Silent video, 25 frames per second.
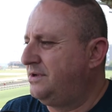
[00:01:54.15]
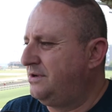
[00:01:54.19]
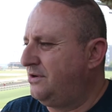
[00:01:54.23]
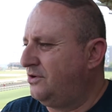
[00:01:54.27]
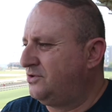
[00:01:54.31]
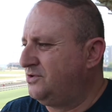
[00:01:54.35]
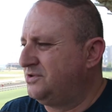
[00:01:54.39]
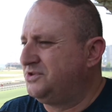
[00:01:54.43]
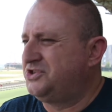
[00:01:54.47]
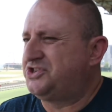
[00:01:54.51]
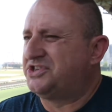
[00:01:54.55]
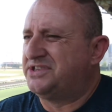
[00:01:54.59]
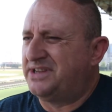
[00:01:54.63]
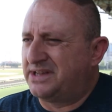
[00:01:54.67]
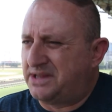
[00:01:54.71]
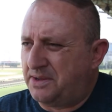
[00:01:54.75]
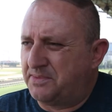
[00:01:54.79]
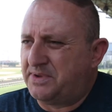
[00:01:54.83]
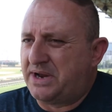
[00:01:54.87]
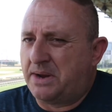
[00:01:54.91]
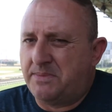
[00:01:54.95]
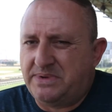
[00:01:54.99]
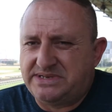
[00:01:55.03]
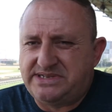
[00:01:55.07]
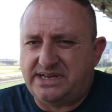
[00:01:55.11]
onun dışında
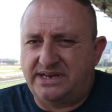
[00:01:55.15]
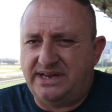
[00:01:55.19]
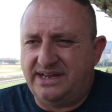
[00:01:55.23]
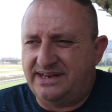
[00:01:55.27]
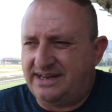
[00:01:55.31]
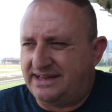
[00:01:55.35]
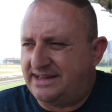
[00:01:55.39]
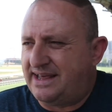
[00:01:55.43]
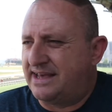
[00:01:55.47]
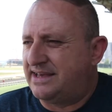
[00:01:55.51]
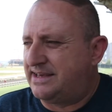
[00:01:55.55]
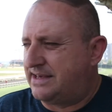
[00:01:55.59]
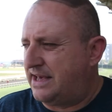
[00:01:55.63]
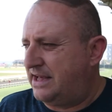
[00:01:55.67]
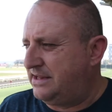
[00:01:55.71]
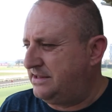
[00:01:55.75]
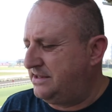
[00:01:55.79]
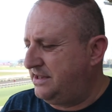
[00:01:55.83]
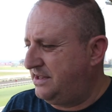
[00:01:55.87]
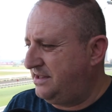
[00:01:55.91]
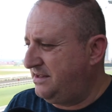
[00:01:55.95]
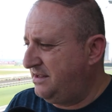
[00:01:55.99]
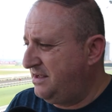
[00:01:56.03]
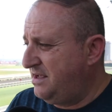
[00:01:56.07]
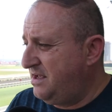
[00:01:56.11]
tabii Ramazan ayına denk
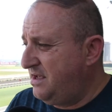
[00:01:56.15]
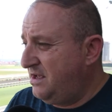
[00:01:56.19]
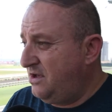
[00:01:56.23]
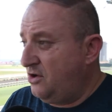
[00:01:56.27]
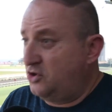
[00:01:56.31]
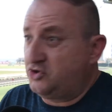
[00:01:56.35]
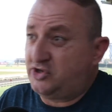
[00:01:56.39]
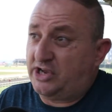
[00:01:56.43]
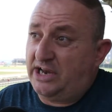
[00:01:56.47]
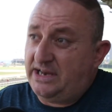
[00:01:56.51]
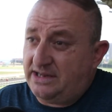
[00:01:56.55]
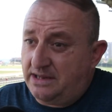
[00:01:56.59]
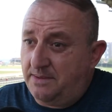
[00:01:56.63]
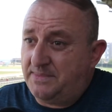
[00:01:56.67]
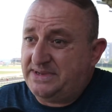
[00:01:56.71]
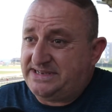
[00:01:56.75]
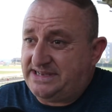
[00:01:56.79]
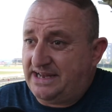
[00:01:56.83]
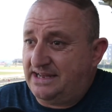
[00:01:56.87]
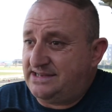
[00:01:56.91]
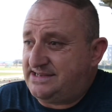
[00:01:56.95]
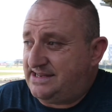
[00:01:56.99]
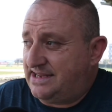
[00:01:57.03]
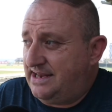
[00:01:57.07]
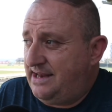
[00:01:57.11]
geldi. Özellikle
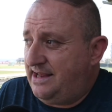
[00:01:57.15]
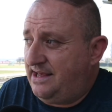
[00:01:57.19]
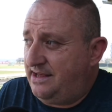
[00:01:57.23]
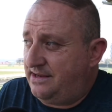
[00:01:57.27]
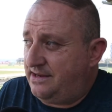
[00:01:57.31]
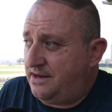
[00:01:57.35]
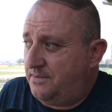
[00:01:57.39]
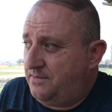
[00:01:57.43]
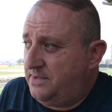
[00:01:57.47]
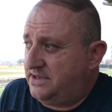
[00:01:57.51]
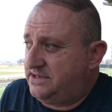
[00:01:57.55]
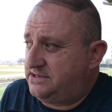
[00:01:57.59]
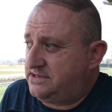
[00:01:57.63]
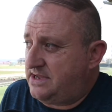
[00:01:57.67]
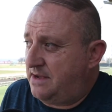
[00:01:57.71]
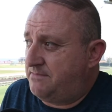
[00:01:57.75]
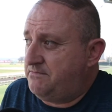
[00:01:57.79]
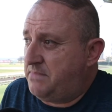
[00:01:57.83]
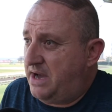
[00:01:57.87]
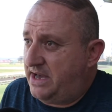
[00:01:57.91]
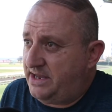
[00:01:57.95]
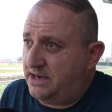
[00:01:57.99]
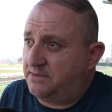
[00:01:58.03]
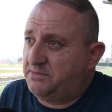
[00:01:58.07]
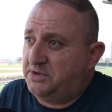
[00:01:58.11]
mesela seneye
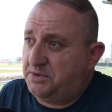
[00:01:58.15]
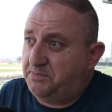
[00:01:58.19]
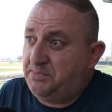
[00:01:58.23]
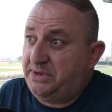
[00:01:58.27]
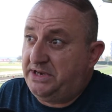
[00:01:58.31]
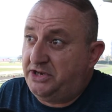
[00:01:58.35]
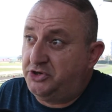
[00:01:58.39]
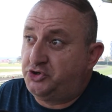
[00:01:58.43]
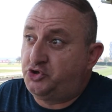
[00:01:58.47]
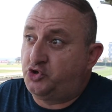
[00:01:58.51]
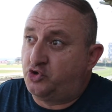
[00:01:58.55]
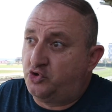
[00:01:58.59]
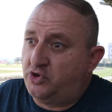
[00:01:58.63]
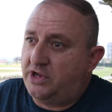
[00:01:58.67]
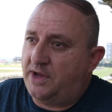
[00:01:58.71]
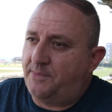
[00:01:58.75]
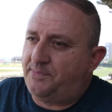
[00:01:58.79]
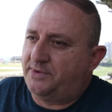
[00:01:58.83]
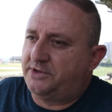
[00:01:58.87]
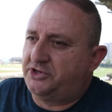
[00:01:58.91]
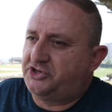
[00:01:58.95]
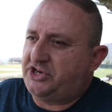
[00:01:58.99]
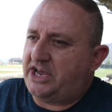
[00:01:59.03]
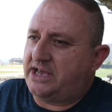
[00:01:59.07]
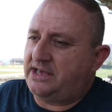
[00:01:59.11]
Ramazan bayramının birinci günü
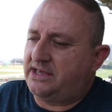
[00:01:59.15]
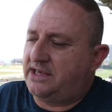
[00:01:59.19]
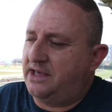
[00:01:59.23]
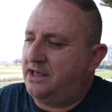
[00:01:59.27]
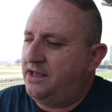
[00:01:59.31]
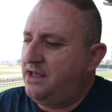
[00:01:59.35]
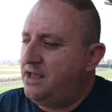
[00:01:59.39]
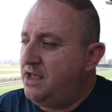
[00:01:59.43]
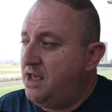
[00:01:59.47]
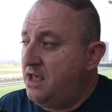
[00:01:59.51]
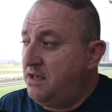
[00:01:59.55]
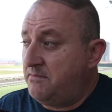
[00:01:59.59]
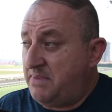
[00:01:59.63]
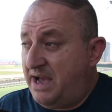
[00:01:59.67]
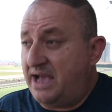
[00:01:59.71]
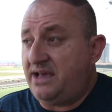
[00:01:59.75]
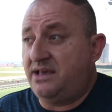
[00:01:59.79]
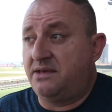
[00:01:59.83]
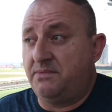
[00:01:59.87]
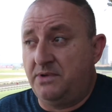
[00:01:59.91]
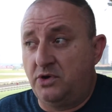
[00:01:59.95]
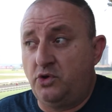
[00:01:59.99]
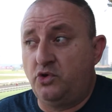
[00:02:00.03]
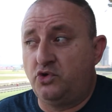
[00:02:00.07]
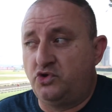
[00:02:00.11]
yapılacak ki
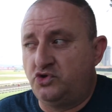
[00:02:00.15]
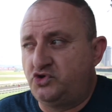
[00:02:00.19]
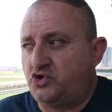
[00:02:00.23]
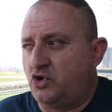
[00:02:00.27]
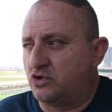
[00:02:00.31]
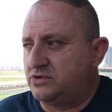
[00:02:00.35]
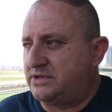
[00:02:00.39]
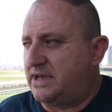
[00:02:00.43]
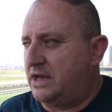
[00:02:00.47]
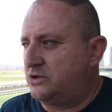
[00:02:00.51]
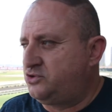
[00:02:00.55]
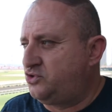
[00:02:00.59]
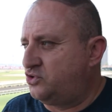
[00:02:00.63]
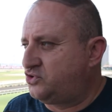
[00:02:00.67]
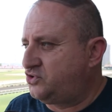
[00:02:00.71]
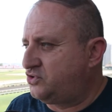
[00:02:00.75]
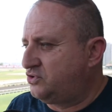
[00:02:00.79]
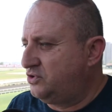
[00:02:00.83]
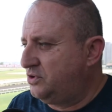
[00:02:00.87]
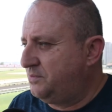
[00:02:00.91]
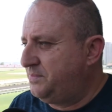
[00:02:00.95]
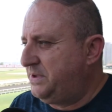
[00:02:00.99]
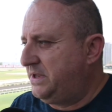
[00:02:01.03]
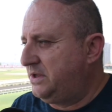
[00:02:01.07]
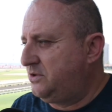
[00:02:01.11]
belki ben o gün çok daha
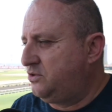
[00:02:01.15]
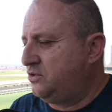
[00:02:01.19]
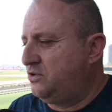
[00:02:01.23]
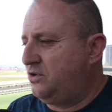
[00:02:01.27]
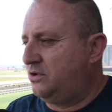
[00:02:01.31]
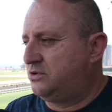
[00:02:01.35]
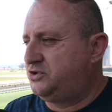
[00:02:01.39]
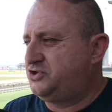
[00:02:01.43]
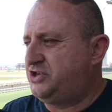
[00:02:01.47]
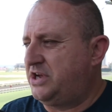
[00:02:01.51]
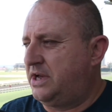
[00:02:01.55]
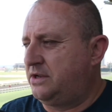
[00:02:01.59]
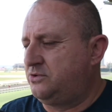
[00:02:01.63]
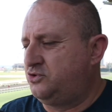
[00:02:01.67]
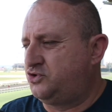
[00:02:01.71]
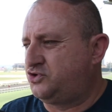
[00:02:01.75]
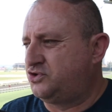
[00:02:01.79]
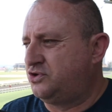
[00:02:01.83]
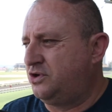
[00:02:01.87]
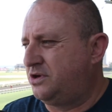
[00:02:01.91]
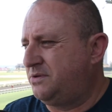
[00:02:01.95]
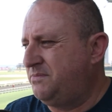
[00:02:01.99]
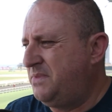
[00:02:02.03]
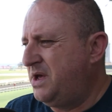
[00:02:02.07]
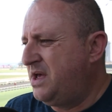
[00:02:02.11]
coşkulu bir gün olacağını
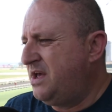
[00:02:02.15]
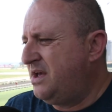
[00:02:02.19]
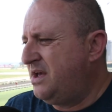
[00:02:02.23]
düşünüyorum.